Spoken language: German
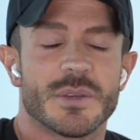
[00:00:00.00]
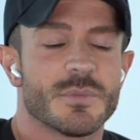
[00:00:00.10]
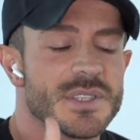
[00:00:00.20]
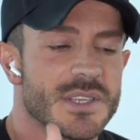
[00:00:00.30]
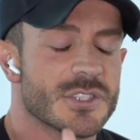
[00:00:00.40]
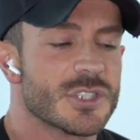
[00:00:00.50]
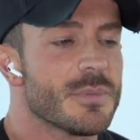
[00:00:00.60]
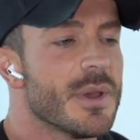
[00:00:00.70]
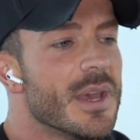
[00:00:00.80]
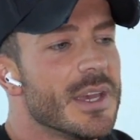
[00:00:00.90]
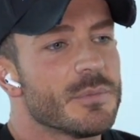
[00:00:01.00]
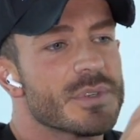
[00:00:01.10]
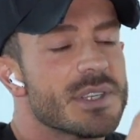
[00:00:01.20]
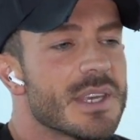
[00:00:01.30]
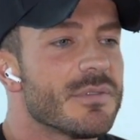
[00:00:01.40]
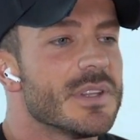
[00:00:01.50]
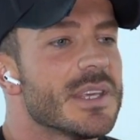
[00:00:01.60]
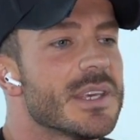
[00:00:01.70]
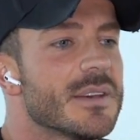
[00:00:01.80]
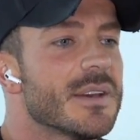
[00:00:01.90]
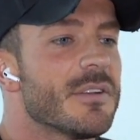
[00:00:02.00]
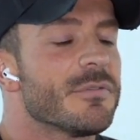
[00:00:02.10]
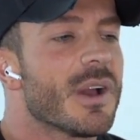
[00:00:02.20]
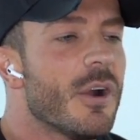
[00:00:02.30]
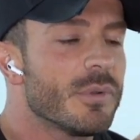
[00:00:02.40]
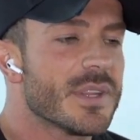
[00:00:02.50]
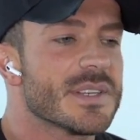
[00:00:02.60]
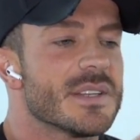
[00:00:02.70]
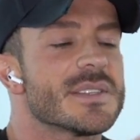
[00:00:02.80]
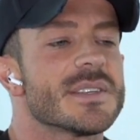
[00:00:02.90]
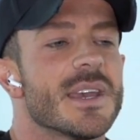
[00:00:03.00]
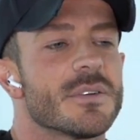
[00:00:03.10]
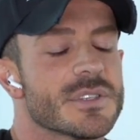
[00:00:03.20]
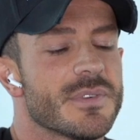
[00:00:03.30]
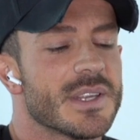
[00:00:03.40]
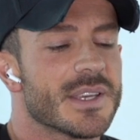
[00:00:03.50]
Ich muss nicht ins Gym, ich muss irgendwie nicht äh, an Frauen das alles zeigen und so weiter.